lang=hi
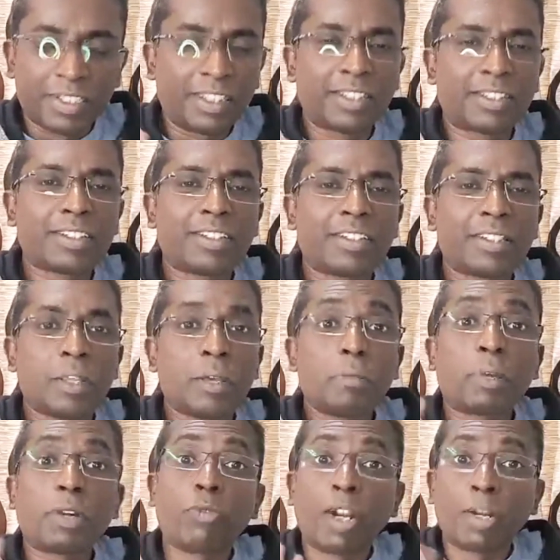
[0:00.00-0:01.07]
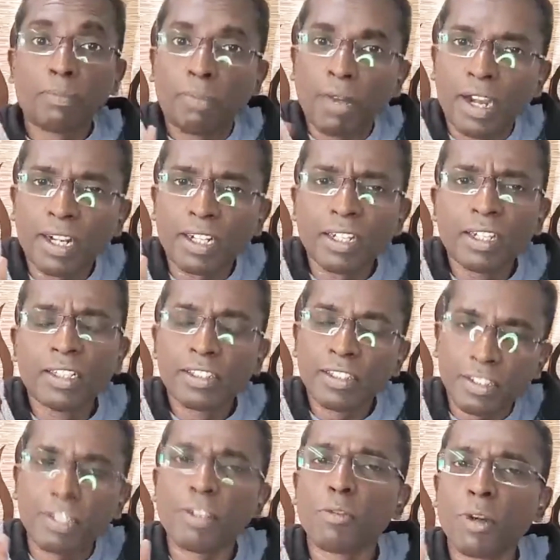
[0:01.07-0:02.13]
दिस बट वन पार्ट
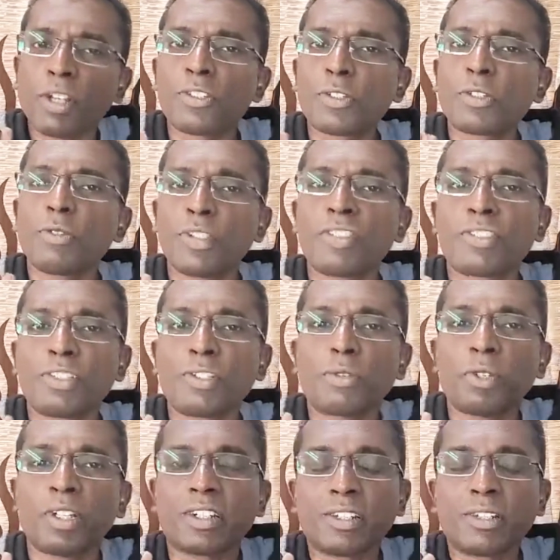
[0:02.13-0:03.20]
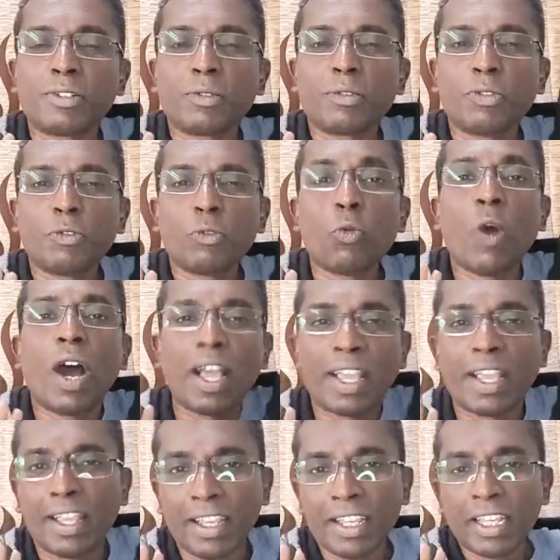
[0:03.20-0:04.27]
स्टिल वॉन्ट्स टू लिसन टू इट वाई
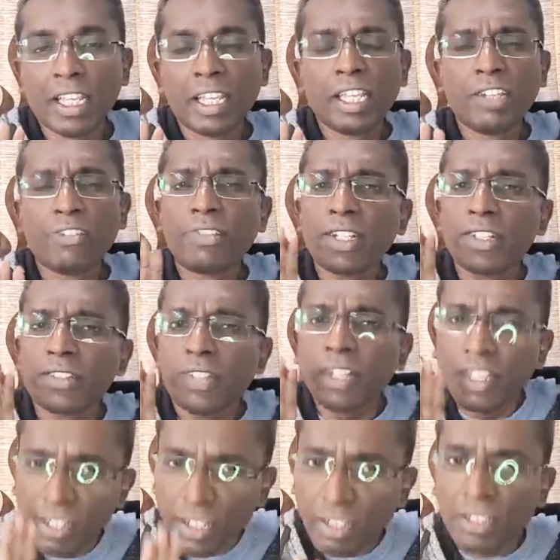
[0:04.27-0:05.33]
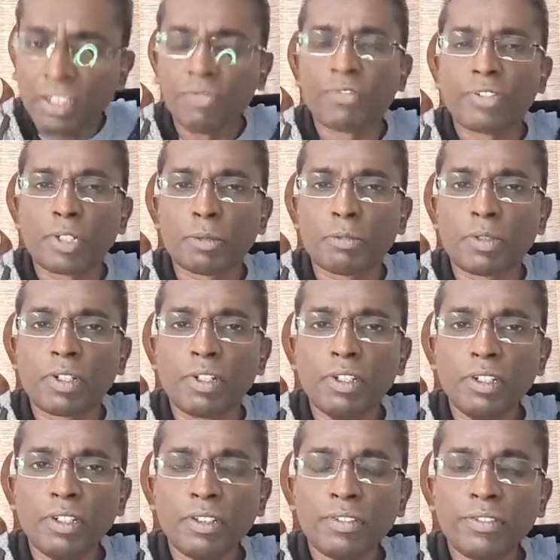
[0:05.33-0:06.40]
इफ इट इज रियली अनकंफर्टेबल
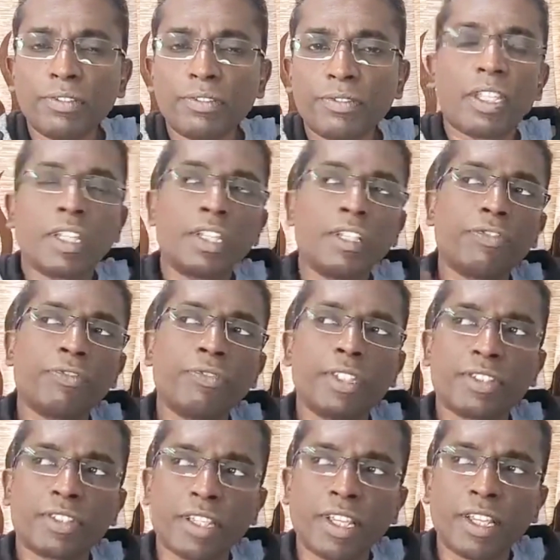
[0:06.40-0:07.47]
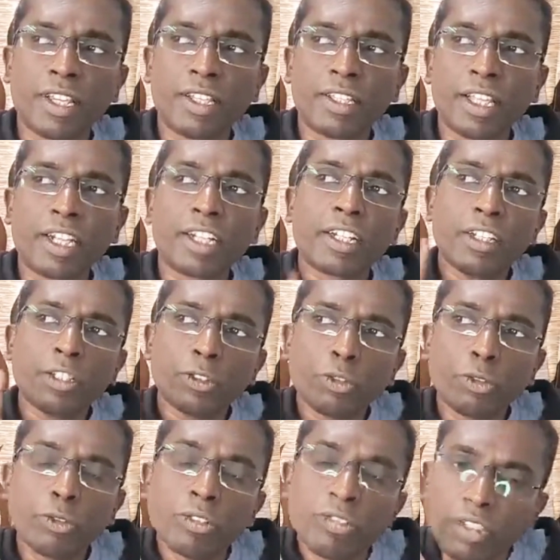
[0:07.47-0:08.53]
इफ वी से दैट
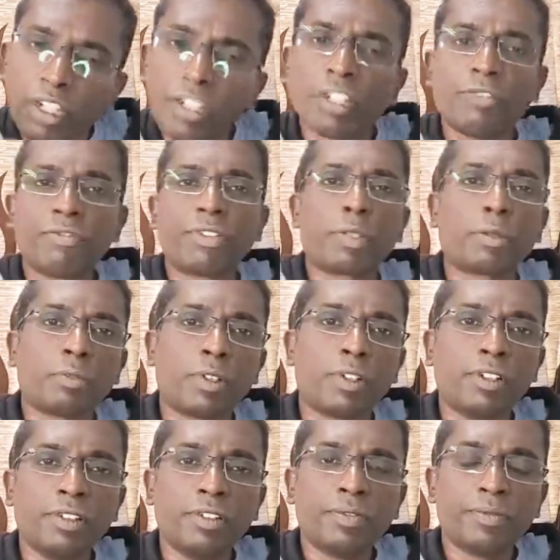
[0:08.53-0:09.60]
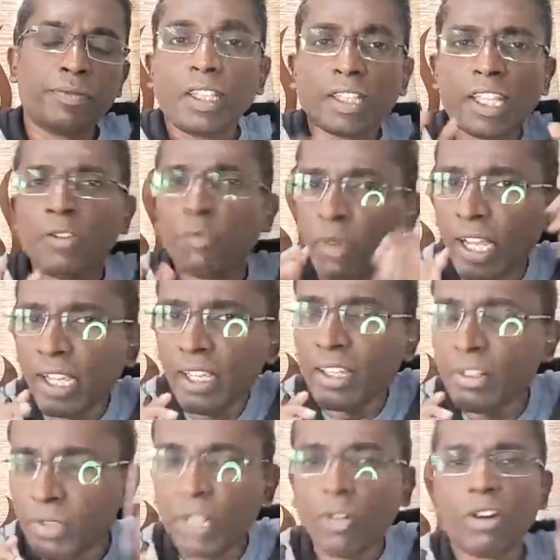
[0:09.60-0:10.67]
ट्रुथ इज अनकंफर्टेबल देन वाई
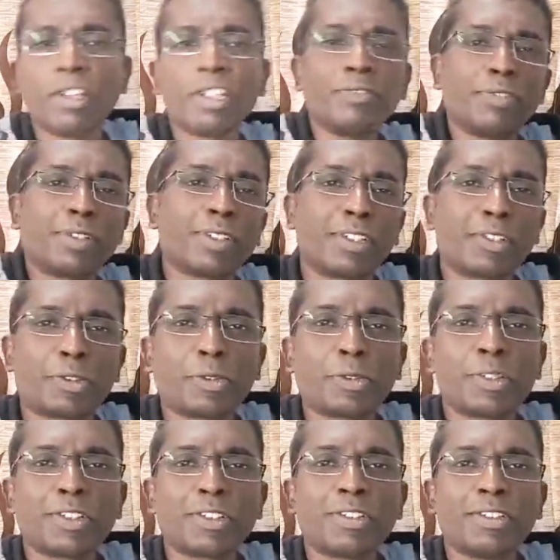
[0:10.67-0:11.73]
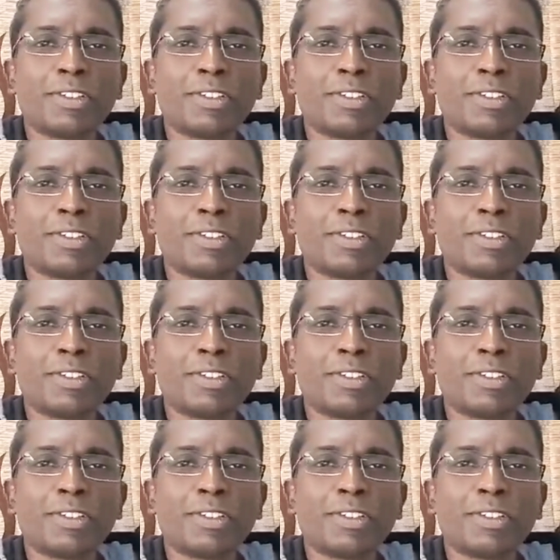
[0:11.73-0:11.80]
आर बी लॉन्गिंग फॉर दैट ट्रुथ